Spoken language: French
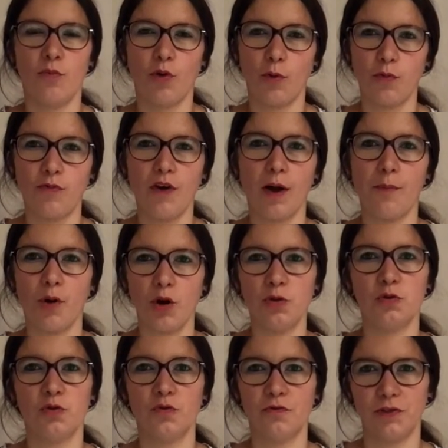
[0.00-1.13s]
pour pouvoir
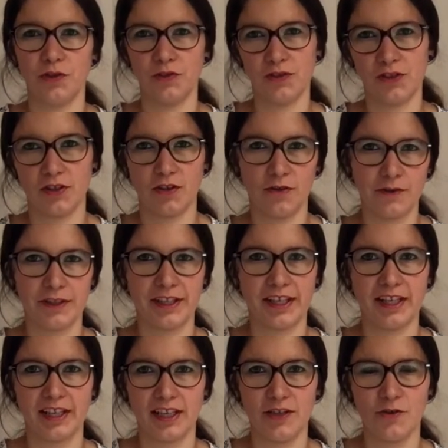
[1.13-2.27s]
prendre confiance en votre
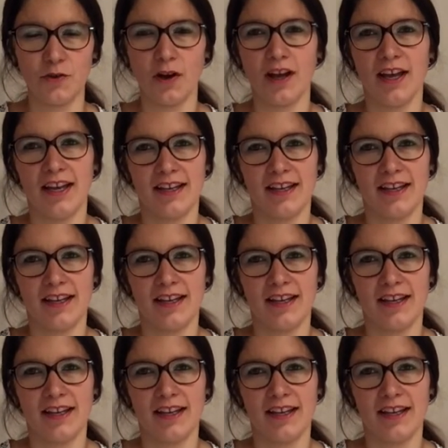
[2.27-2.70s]
écriture.